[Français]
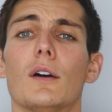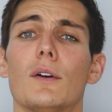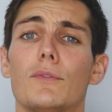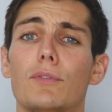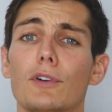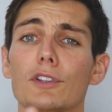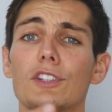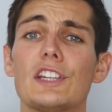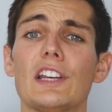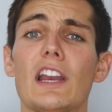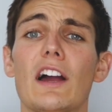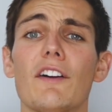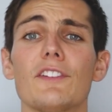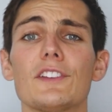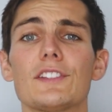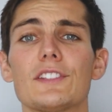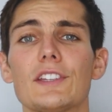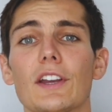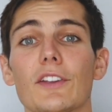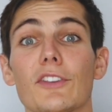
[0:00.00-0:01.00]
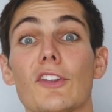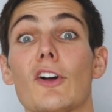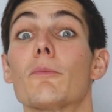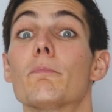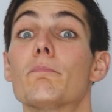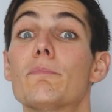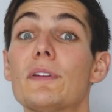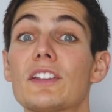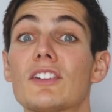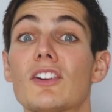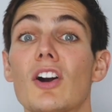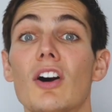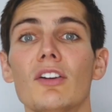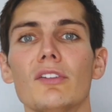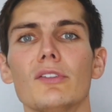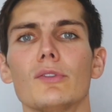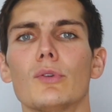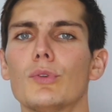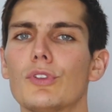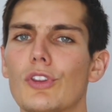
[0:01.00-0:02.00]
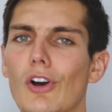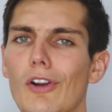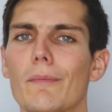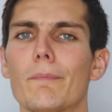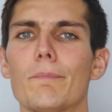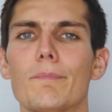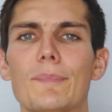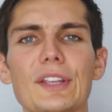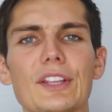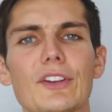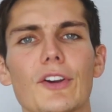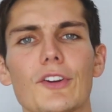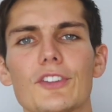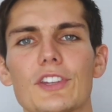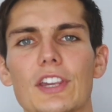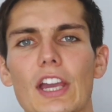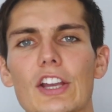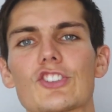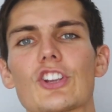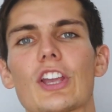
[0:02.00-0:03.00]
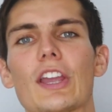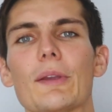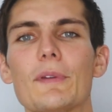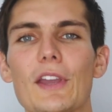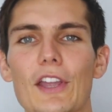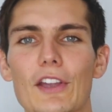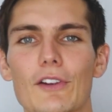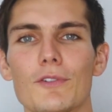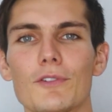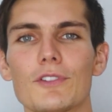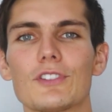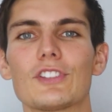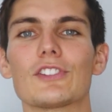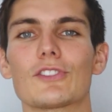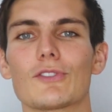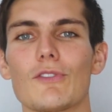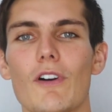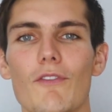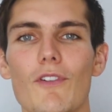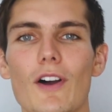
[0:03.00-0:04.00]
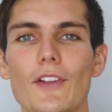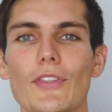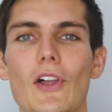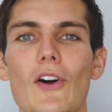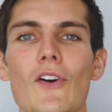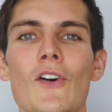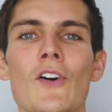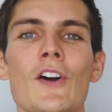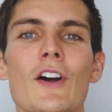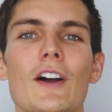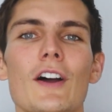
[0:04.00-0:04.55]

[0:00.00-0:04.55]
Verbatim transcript: Faut-il investir dans le Bitcoin ou dans le Bitcoin Cash Eh bien écoute, c'est ce qu'on va voir dans